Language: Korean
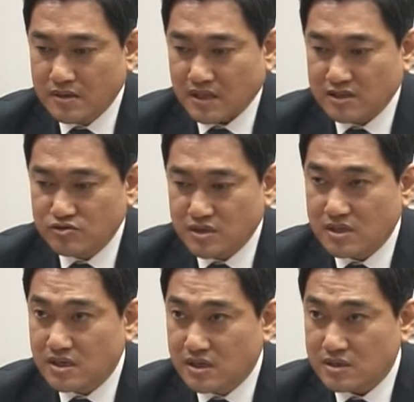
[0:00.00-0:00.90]
단순히
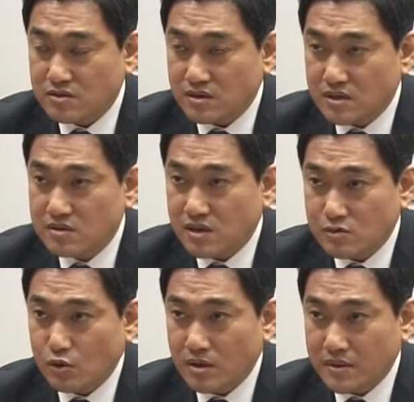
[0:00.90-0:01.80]
기계적인 일대일
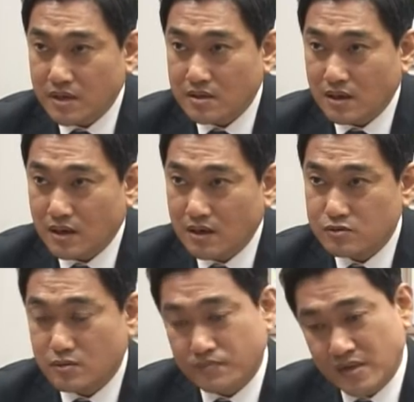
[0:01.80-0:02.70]
통합이 아니라
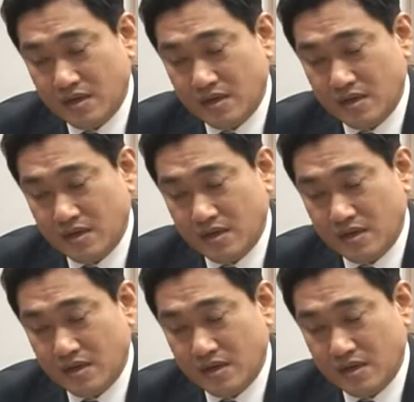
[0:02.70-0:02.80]
좀